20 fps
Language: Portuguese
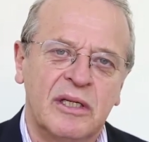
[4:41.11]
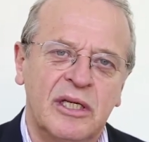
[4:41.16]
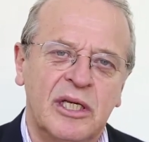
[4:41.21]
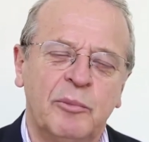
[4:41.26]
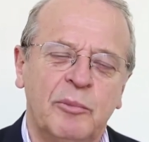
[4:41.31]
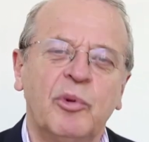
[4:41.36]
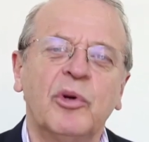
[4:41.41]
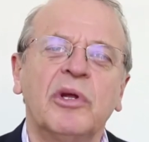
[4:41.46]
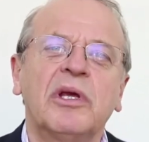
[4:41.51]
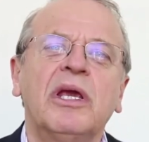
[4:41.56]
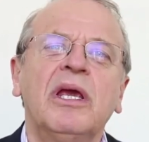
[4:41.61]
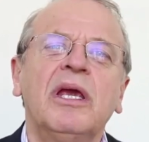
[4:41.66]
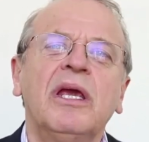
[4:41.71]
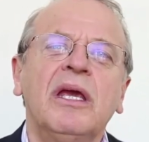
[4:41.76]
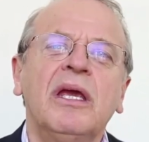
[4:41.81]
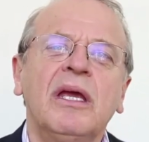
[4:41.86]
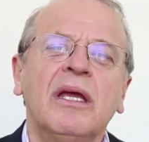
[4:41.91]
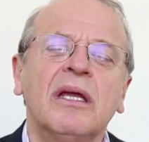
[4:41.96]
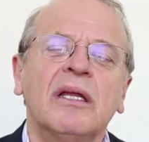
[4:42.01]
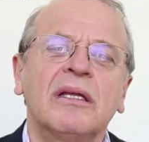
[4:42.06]
e
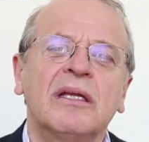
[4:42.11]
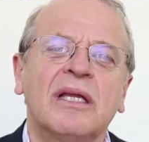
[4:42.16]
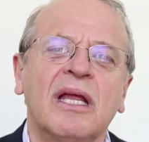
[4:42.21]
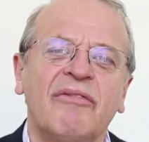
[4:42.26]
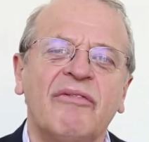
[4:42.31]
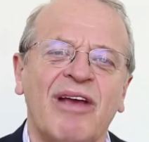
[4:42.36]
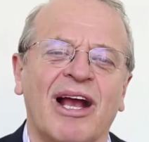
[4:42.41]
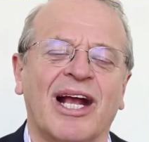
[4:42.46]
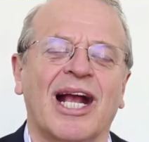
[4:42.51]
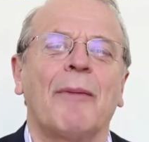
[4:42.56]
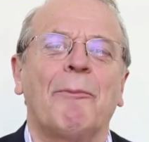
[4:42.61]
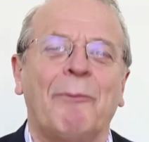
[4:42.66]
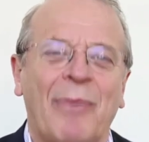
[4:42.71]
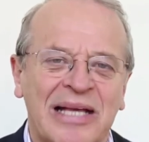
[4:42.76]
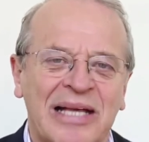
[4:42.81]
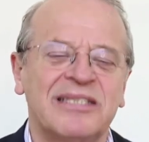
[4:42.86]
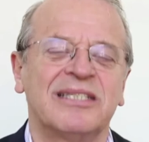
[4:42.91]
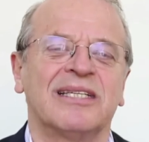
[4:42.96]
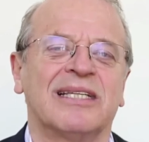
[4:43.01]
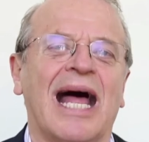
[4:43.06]
porque teve a
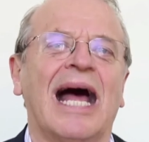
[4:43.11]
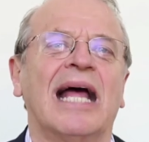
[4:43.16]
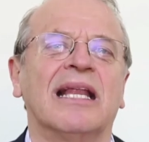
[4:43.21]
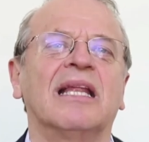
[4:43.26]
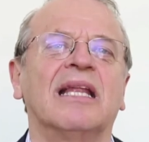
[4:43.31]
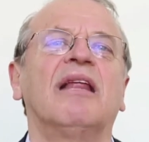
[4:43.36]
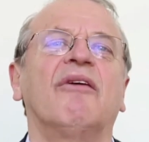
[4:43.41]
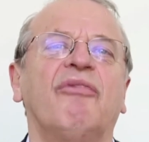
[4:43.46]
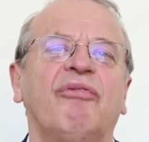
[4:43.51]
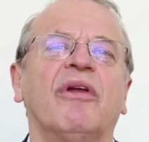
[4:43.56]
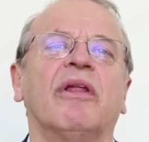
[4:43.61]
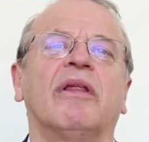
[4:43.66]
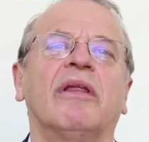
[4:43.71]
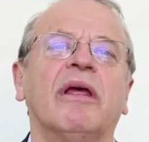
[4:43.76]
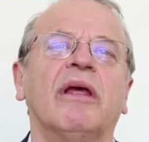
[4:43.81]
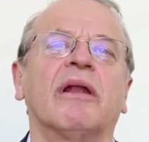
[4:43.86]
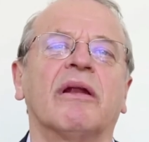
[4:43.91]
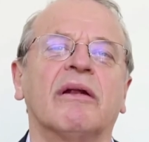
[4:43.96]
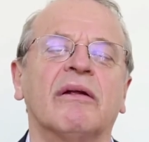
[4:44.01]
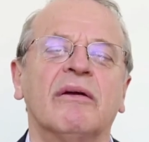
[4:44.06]
capacidade de
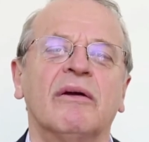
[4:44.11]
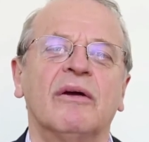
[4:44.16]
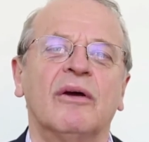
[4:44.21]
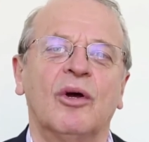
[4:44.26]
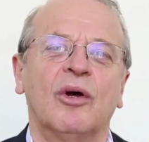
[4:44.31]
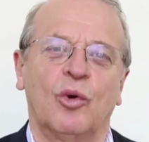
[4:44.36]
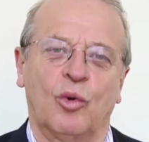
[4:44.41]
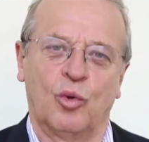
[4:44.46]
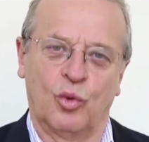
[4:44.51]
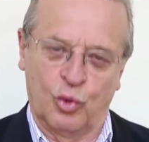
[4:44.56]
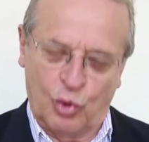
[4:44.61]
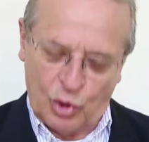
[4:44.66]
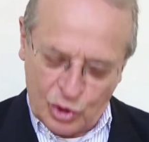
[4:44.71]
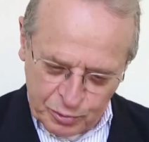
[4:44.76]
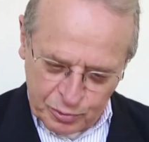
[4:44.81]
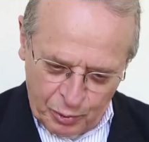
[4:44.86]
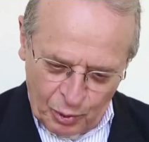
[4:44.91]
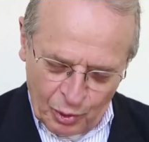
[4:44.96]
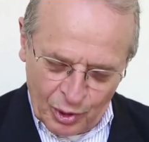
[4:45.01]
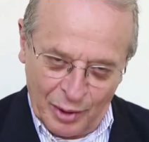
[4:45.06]
defender o
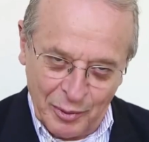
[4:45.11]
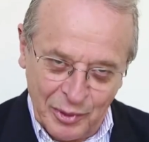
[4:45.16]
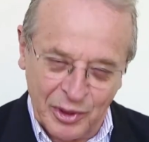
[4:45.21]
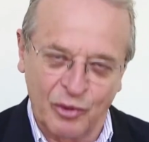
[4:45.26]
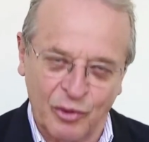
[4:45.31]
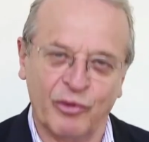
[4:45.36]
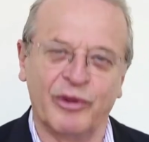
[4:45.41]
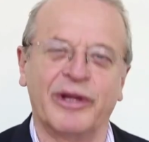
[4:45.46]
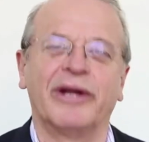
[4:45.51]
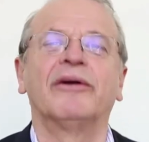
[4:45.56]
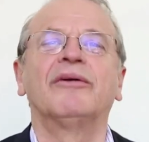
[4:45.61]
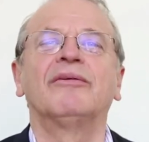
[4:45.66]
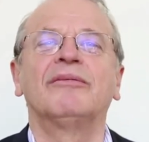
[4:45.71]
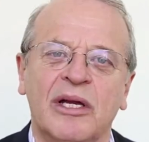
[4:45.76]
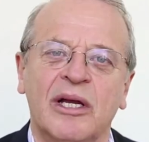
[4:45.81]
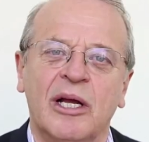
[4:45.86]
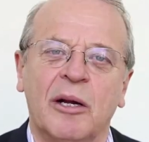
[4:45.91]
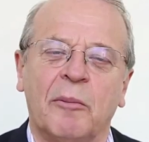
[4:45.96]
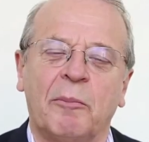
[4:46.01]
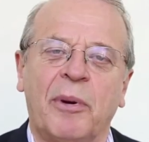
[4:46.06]
nosso programa de governo
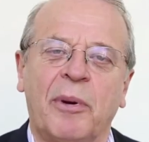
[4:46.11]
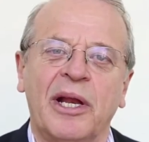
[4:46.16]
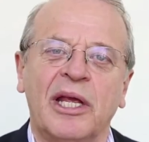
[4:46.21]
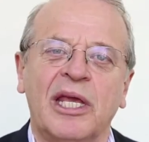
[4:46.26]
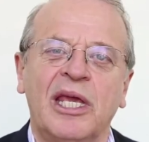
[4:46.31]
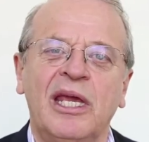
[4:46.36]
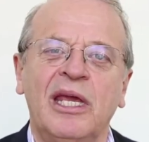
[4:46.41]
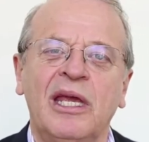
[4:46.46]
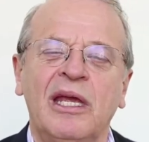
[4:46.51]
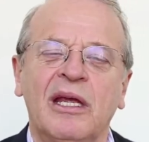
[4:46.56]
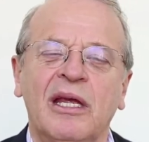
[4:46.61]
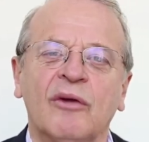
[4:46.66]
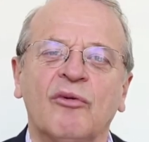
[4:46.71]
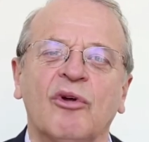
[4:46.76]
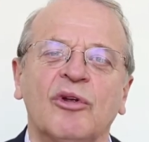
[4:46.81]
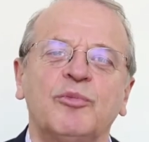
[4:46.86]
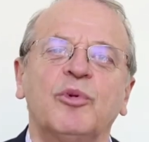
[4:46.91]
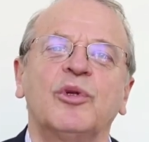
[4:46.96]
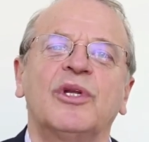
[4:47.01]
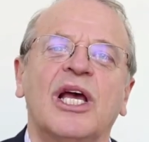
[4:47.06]
para que
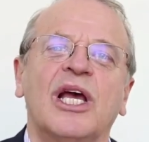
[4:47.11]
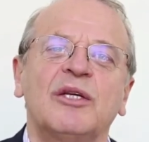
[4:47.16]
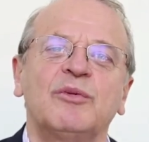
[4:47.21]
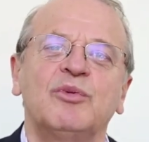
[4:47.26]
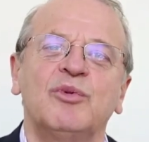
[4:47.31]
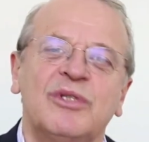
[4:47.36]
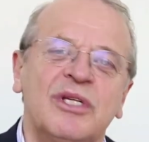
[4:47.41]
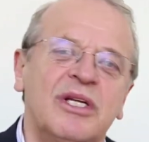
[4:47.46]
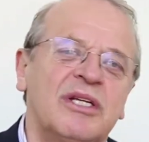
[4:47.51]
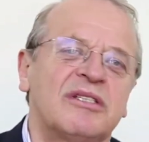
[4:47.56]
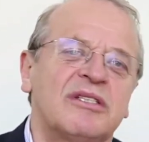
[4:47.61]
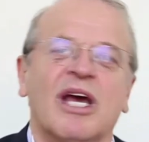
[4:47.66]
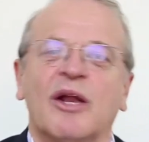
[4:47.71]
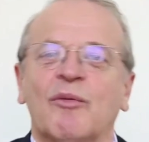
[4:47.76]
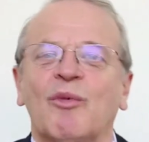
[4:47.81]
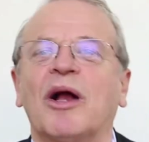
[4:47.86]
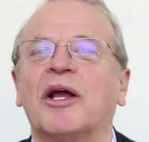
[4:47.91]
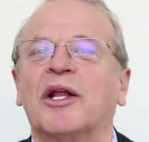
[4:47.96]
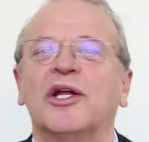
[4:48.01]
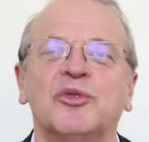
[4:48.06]
nós pudéssemos iniciar
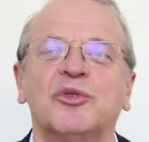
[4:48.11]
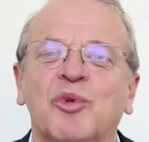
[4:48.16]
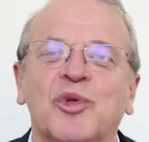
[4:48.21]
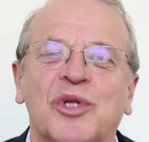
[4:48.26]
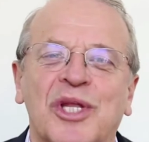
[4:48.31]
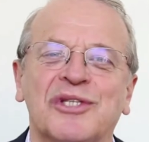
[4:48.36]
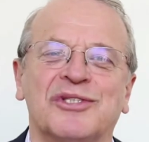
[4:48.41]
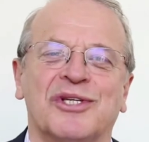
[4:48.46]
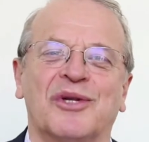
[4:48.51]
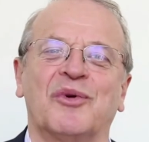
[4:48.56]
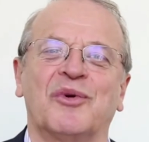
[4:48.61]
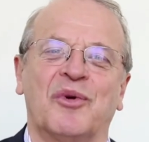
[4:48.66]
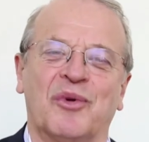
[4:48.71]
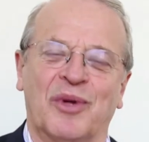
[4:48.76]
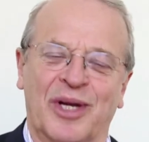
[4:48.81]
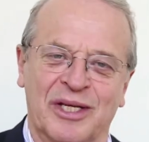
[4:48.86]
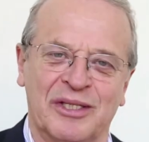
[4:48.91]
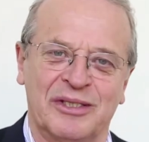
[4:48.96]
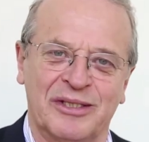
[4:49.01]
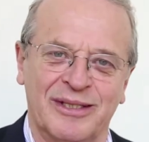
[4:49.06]
uma grande mudança no
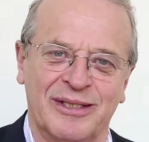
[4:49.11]
vida.